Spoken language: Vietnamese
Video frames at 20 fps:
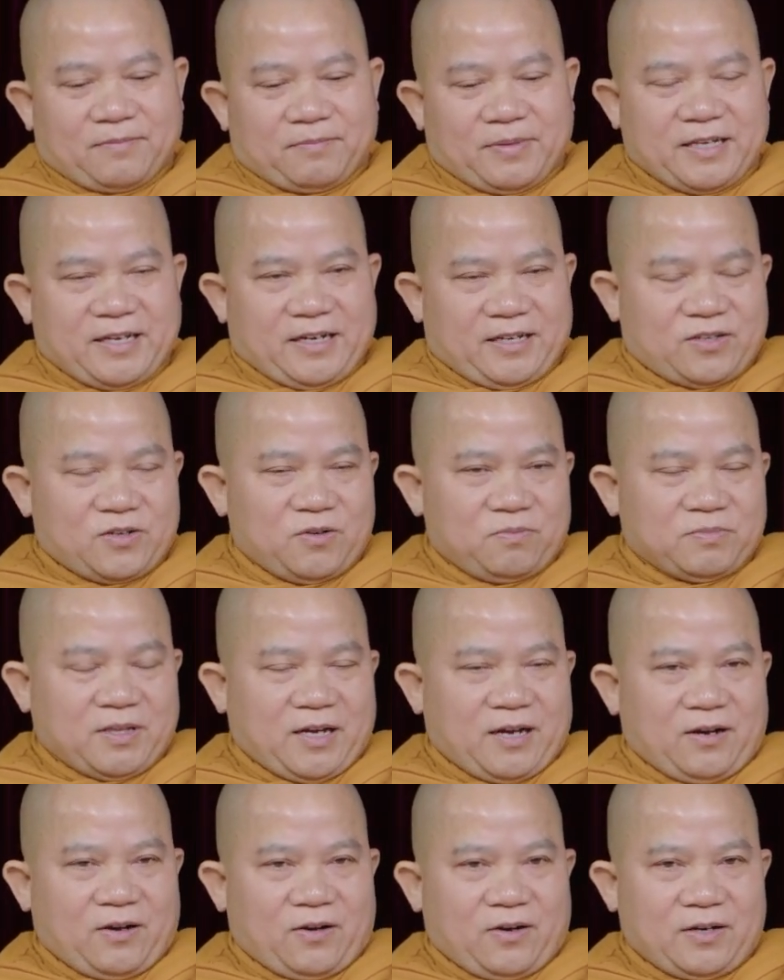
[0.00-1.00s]
bây giờ chúng
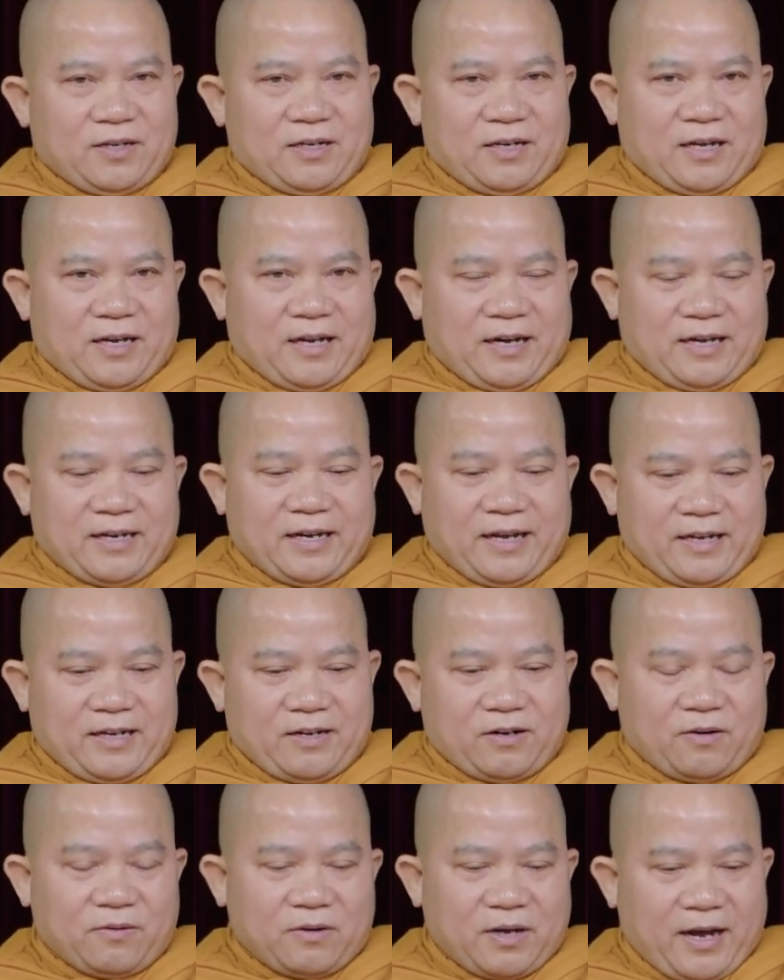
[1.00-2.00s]
ta gọi là ở đây
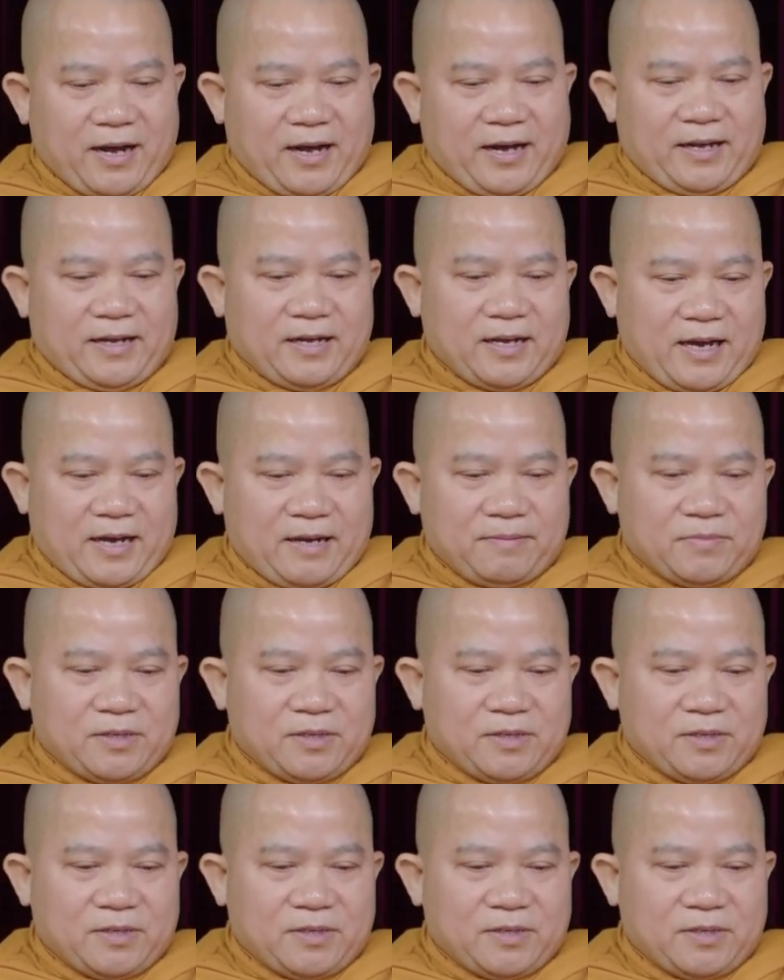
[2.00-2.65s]
có hai cái